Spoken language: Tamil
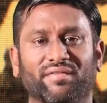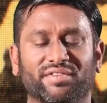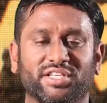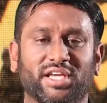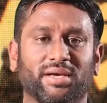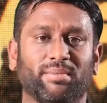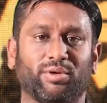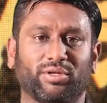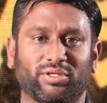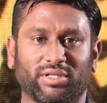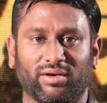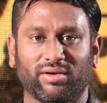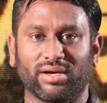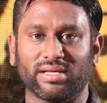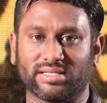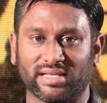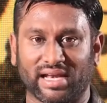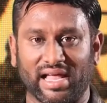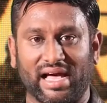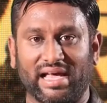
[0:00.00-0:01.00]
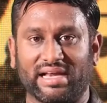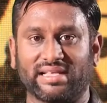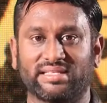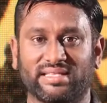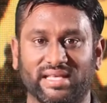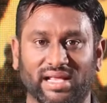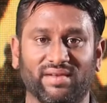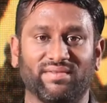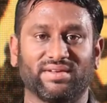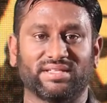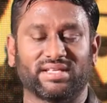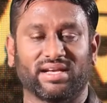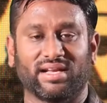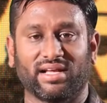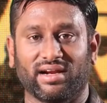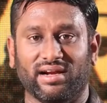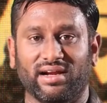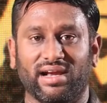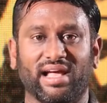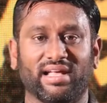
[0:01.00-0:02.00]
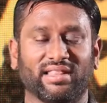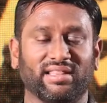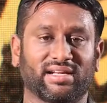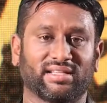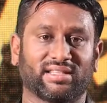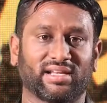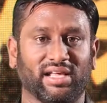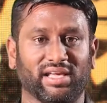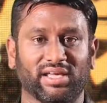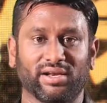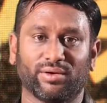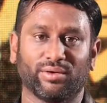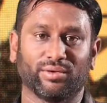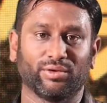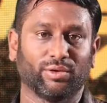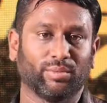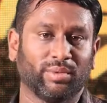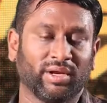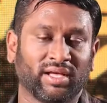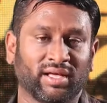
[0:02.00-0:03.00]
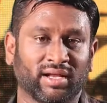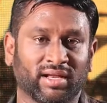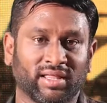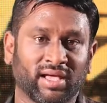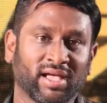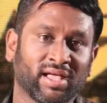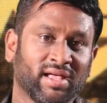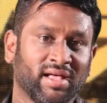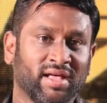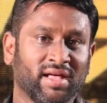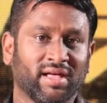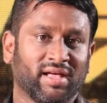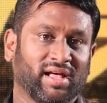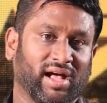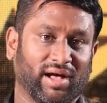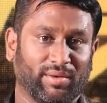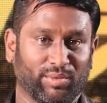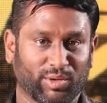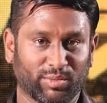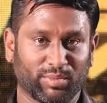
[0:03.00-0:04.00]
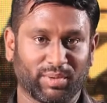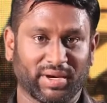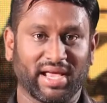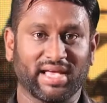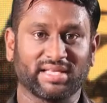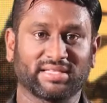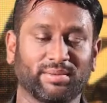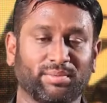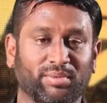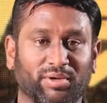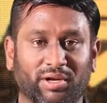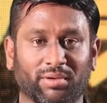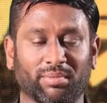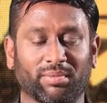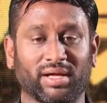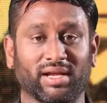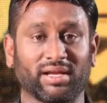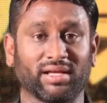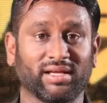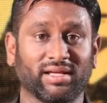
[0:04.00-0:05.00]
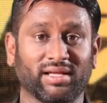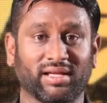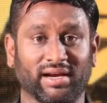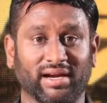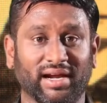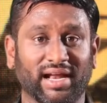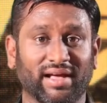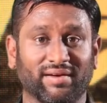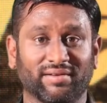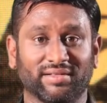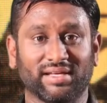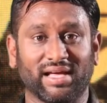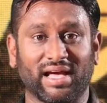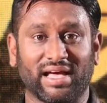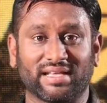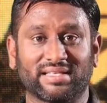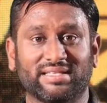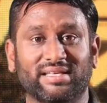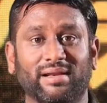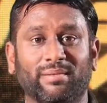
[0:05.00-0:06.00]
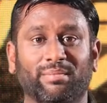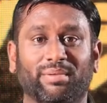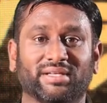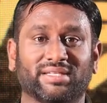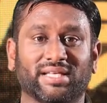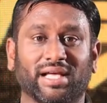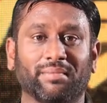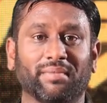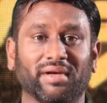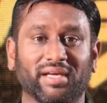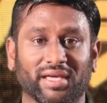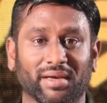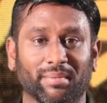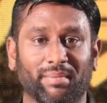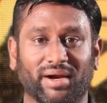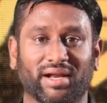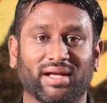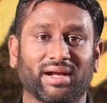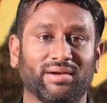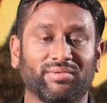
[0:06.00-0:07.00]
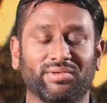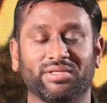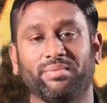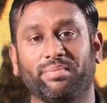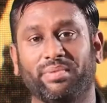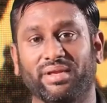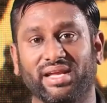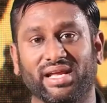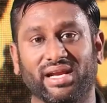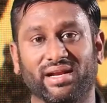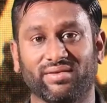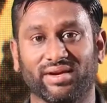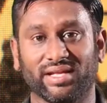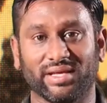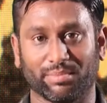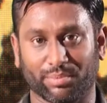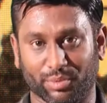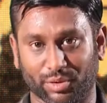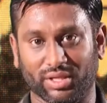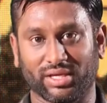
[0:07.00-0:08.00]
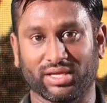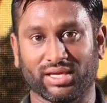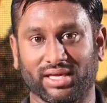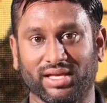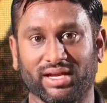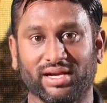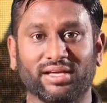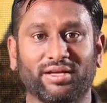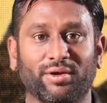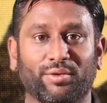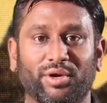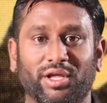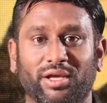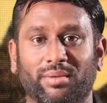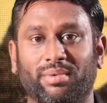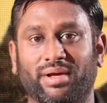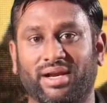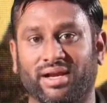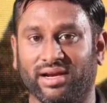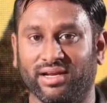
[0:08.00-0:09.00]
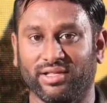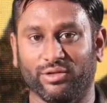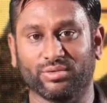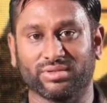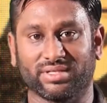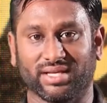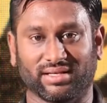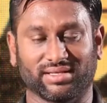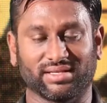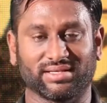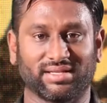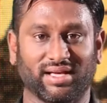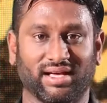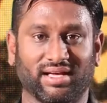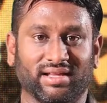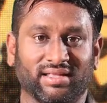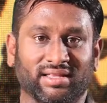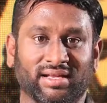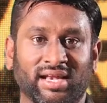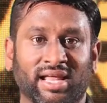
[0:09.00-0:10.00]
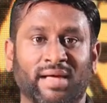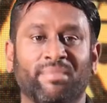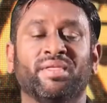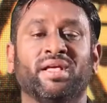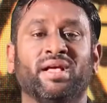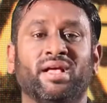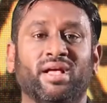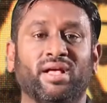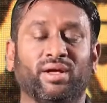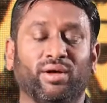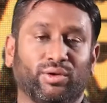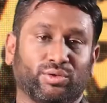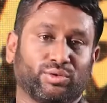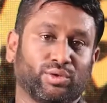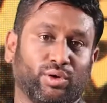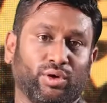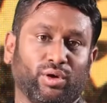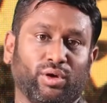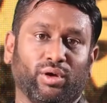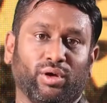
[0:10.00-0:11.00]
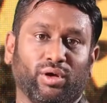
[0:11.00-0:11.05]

விஜயபுரத்தில் உள்ள சில அரசியல் வசனங்கள்லாம் அந்த இடத்துல இருக்கணும் அப்படிங்கிறத அவரும் பிரயாசப்பட்டிருப்பார் ரெண்டாவது அரசியல் பேசாமல் இங்கே படங்கள் வந்து பெரிய அளவில் இப்போதைக்கு எடுக்கக்கூடிய படங்கள் எதுவும் சக்ஸஸ் ஆகிறது இல்லை ஸோ